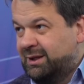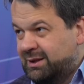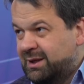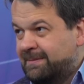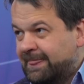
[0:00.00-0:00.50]
Да,
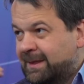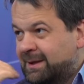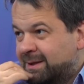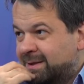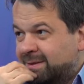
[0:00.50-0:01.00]
да? и вплоть до
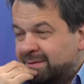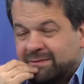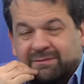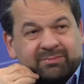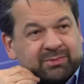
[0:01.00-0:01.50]
цирроза
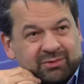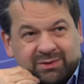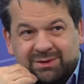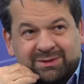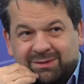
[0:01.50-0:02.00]
печени.
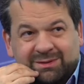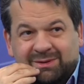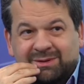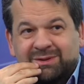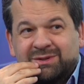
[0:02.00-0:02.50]
Вплоть
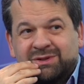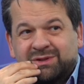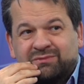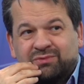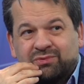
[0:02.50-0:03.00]
до
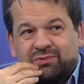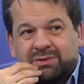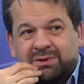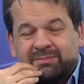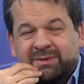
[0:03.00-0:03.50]
чего
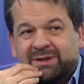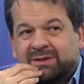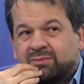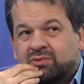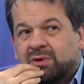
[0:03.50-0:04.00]
угодно.
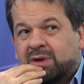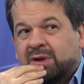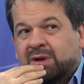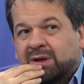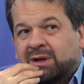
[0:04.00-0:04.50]
Поэтому
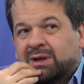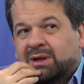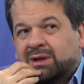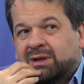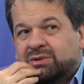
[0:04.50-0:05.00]
э,
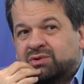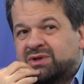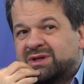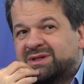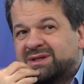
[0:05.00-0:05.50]
то,
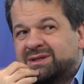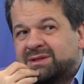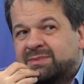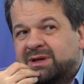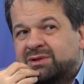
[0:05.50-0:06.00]
что касается
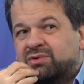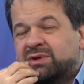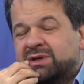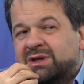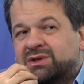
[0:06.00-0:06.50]

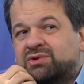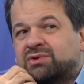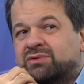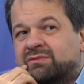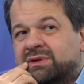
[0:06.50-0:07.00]
лаборатории, я еще
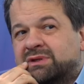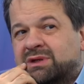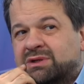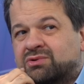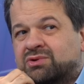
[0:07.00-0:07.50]
одну вещь
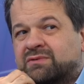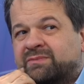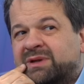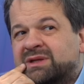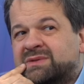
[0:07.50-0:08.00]
скажу, что,
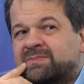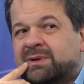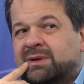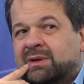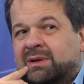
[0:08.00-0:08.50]
в
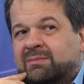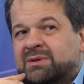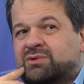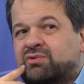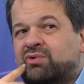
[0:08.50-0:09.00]
принципе,
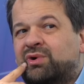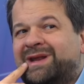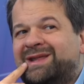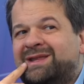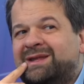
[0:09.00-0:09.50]
поскольку
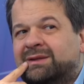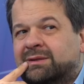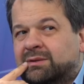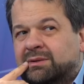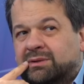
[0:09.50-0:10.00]

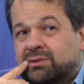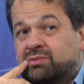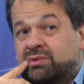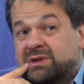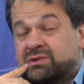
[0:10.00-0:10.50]
ренин –
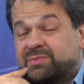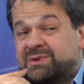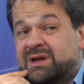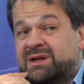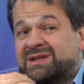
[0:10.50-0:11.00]
ну и,
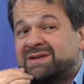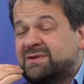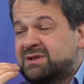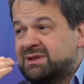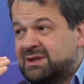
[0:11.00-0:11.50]
собственно,
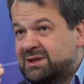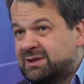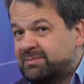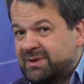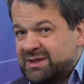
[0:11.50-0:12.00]
активность
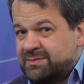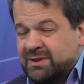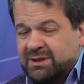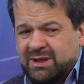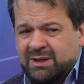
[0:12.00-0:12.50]

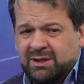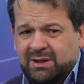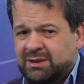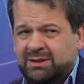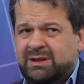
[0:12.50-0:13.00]
рениноплазмы, она
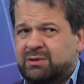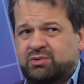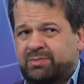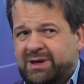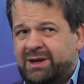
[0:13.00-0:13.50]
не так
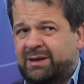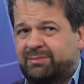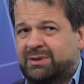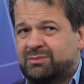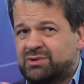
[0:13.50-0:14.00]
уж плоха,
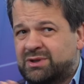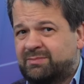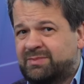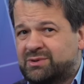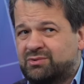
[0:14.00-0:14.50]
потому что
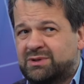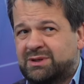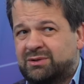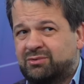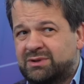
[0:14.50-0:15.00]
это, по сути,
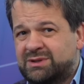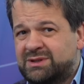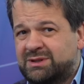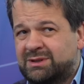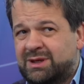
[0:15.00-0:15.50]

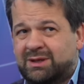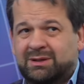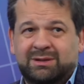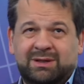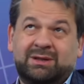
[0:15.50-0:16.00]
ангиотензин, на,
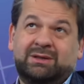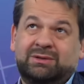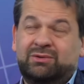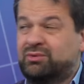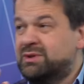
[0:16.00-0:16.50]
а,
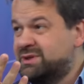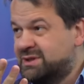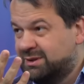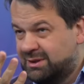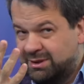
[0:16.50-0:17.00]

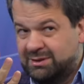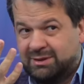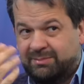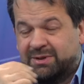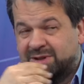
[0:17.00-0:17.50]
ангиотензин да,
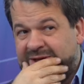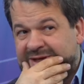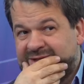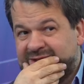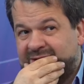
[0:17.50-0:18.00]

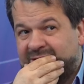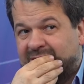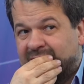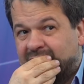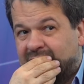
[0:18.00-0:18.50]
определяется.
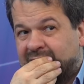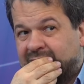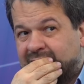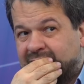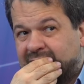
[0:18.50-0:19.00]

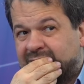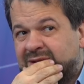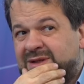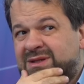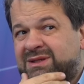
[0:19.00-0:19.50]
Э,
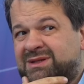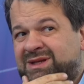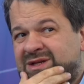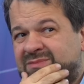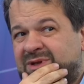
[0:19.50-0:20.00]
этот тест,
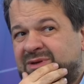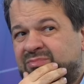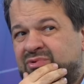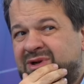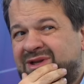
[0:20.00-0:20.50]
скажем так,
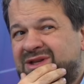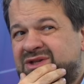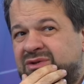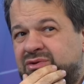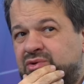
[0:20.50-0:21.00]
более
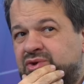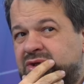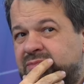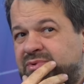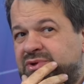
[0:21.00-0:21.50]
даже
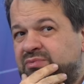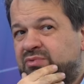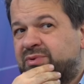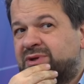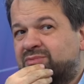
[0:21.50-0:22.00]
точный.
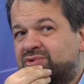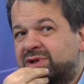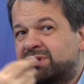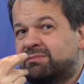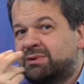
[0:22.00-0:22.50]
Почему? Потому
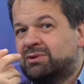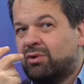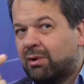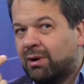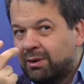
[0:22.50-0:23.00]
что это белок.